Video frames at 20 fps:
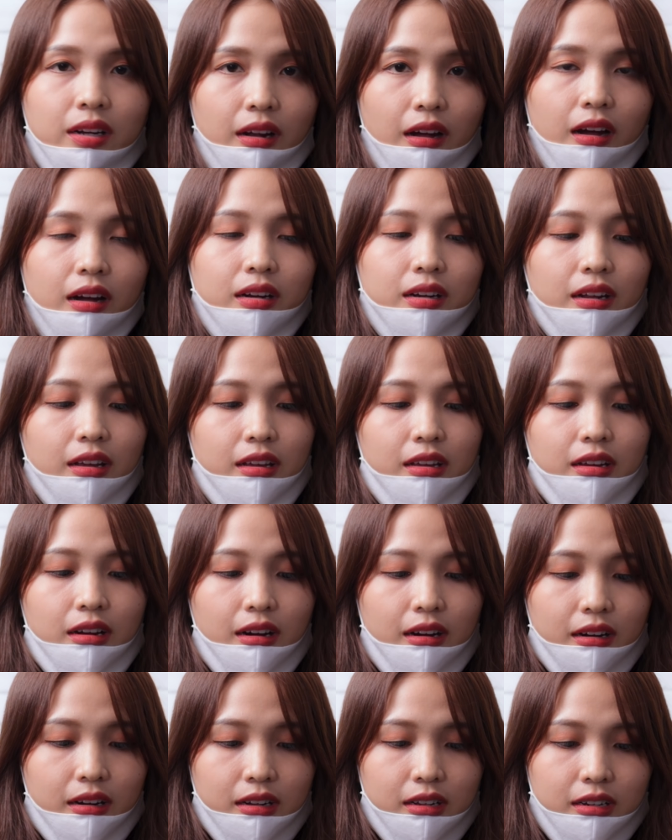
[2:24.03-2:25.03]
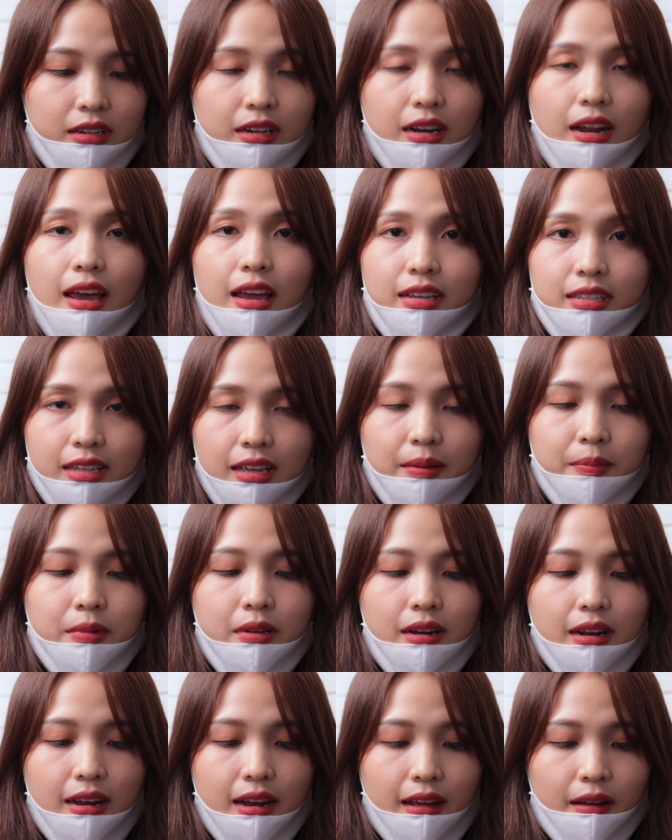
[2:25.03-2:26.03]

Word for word: Đó thì để xem như thế